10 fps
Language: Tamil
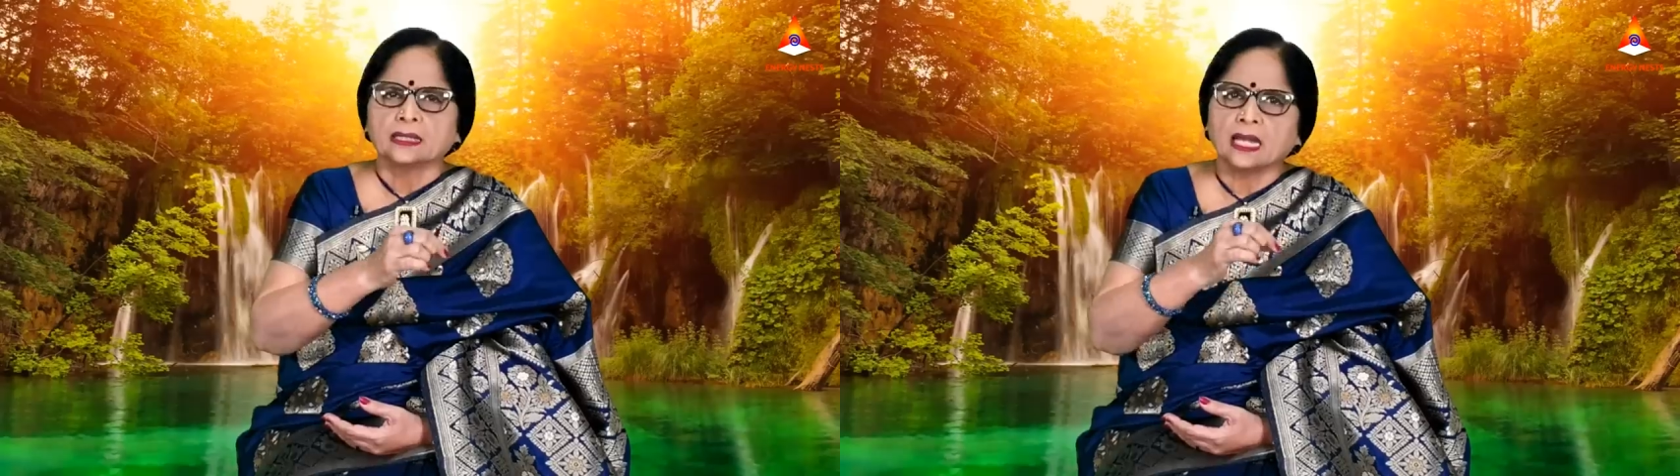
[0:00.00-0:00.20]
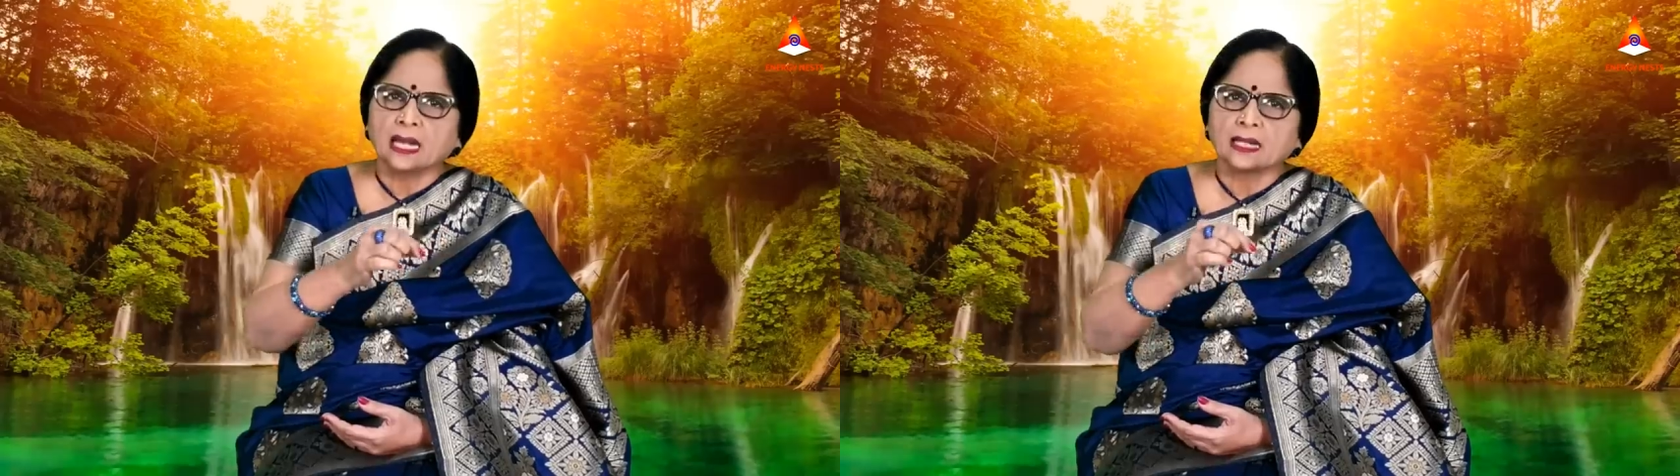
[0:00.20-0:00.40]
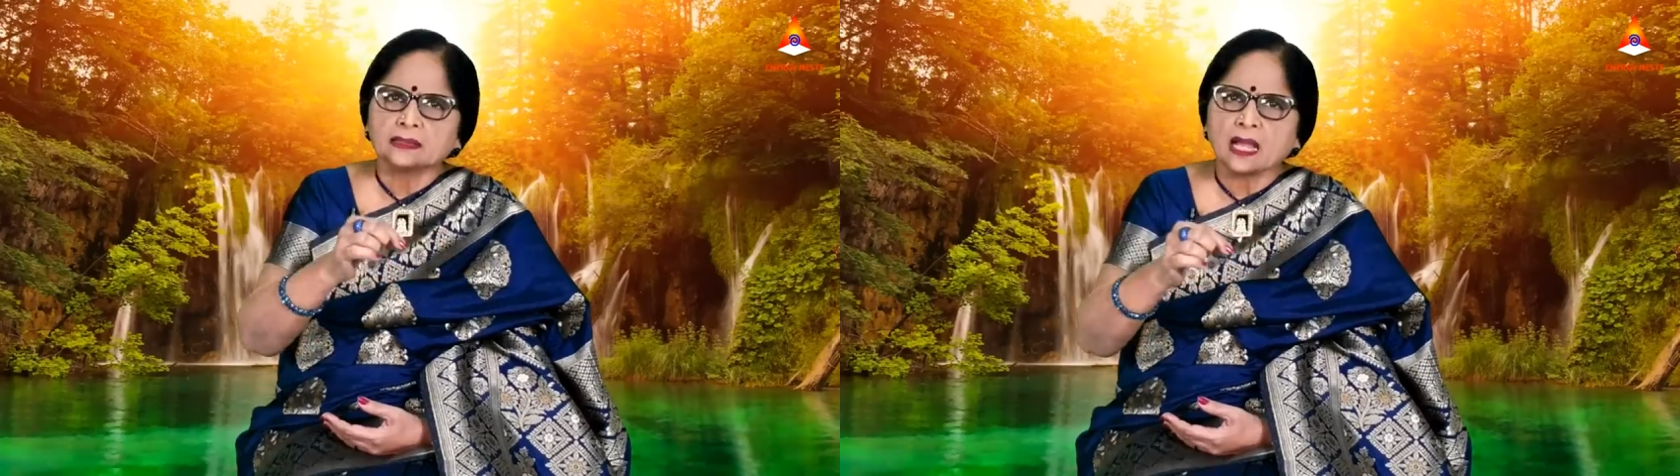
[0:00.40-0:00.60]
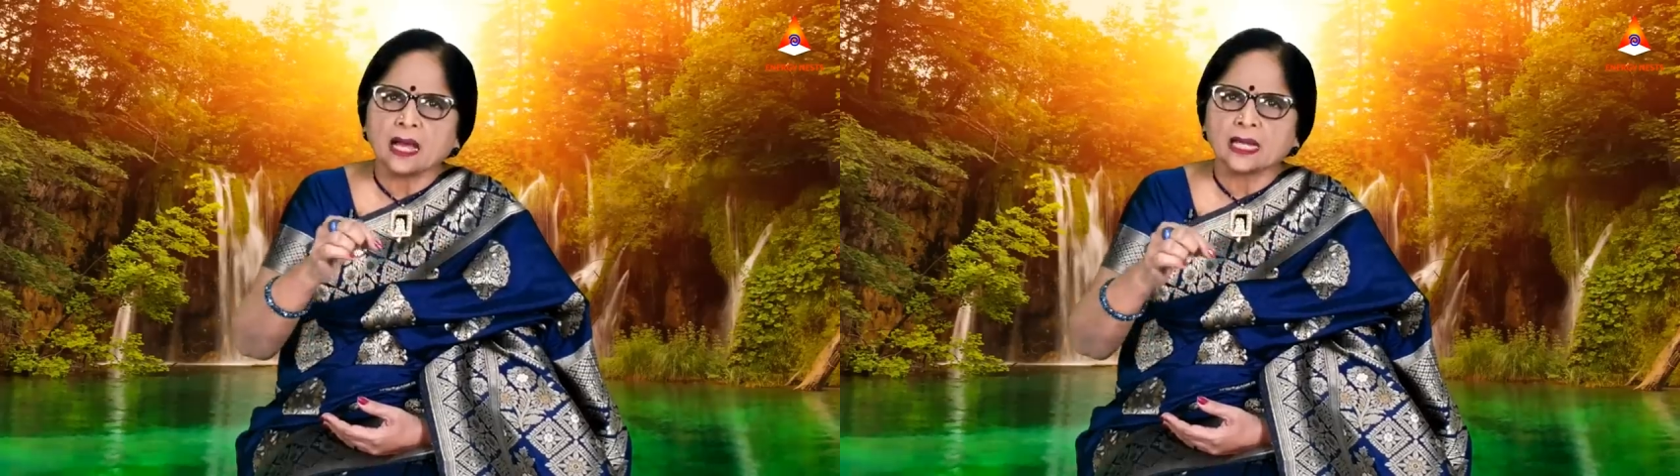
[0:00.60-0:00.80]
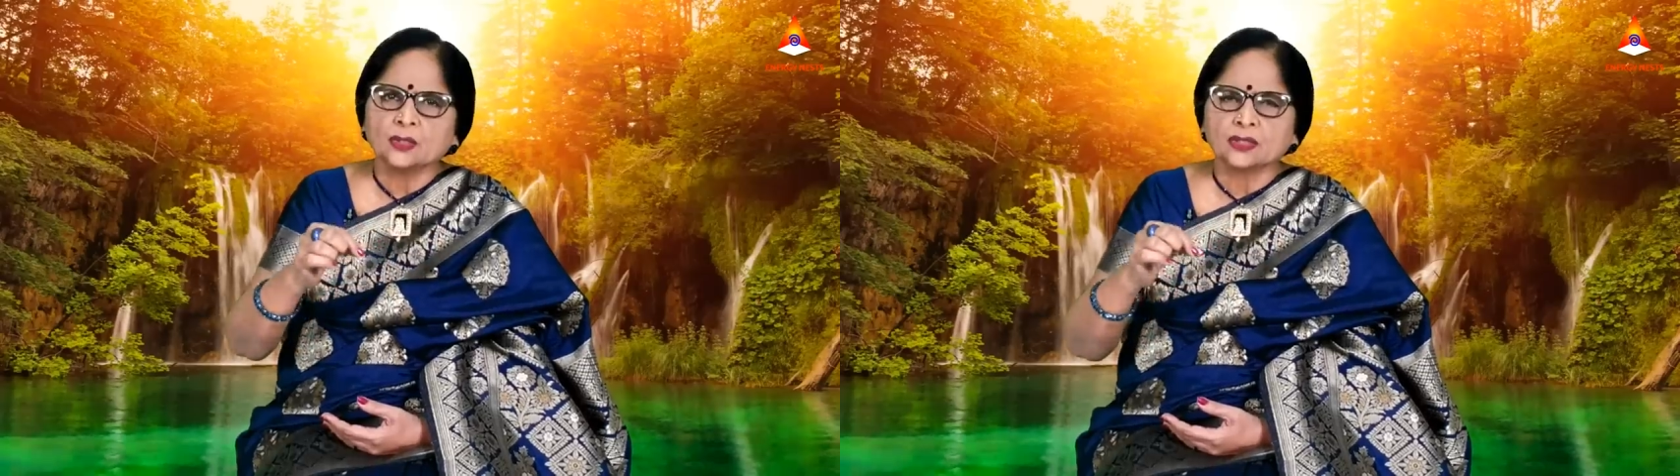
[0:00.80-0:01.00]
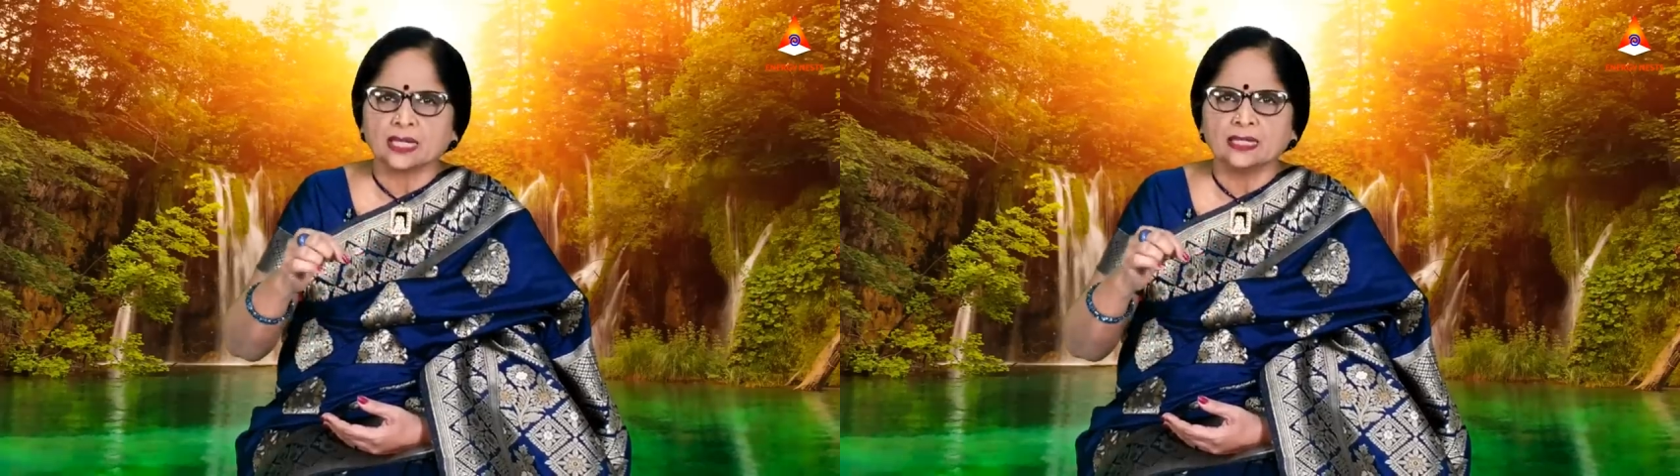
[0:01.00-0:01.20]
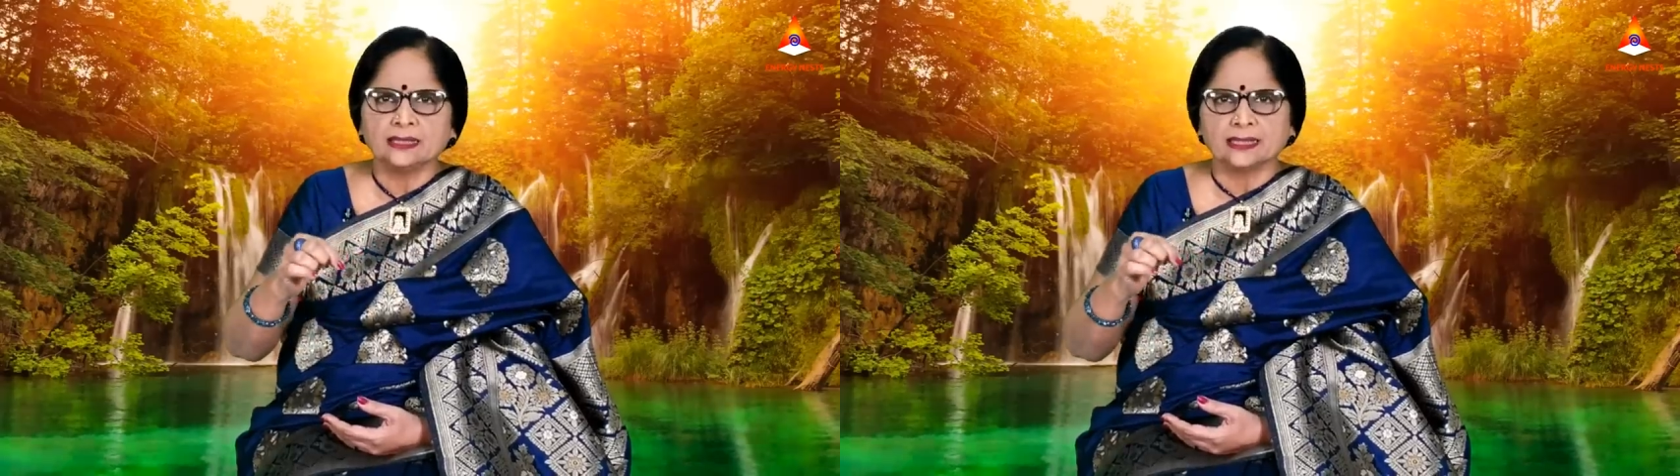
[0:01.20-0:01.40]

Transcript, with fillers: எல்லாத்தையும் ஆறு டு ஏழு